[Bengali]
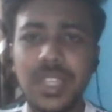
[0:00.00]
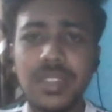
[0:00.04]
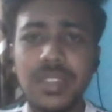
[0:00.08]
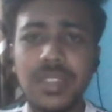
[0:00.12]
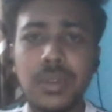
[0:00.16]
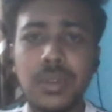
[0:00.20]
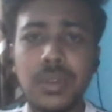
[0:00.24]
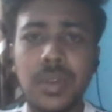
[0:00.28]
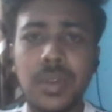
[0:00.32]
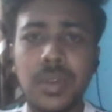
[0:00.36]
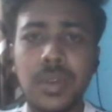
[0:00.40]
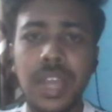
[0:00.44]

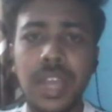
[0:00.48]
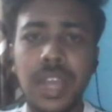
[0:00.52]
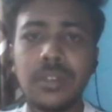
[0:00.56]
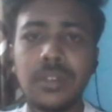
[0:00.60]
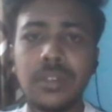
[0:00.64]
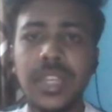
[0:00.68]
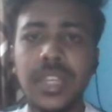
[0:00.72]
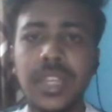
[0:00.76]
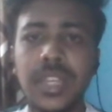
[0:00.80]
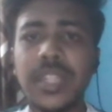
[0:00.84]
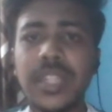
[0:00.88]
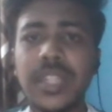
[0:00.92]
সো এখন
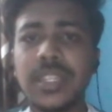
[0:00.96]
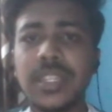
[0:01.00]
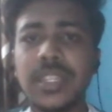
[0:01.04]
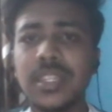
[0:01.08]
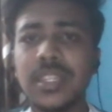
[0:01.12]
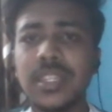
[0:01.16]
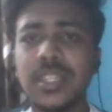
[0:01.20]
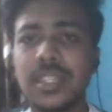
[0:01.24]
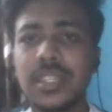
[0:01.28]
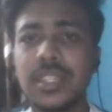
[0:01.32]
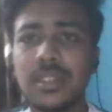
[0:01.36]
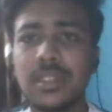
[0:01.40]
এইটা
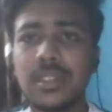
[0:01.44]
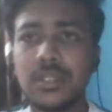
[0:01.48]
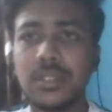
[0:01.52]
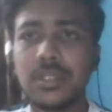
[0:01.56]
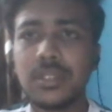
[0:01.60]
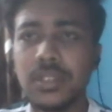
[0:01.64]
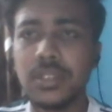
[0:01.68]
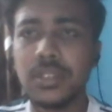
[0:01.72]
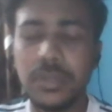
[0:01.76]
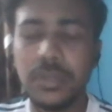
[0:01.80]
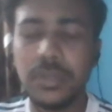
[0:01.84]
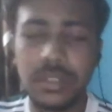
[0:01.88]
নিয়ে একটা
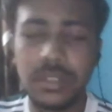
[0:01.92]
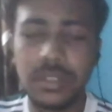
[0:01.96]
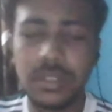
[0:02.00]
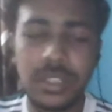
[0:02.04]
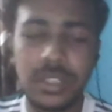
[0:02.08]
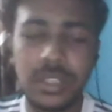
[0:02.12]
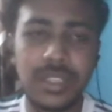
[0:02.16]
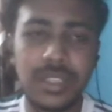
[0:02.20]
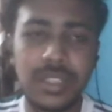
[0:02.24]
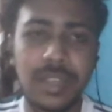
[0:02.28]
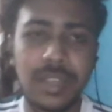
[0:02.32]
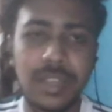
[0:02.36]
কথা হচ্ছে
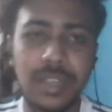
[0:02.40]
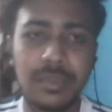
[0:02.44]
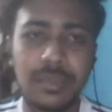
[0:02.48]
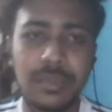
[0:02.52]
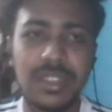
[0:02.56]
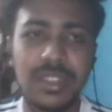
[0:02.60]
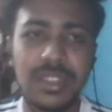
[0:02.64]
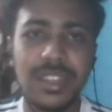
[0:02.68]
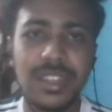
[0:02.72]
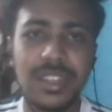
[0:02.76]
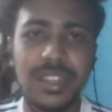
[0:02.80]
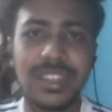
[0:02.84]
যে
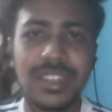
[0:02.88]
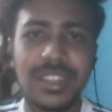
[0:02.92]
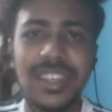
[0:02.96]
আপনারা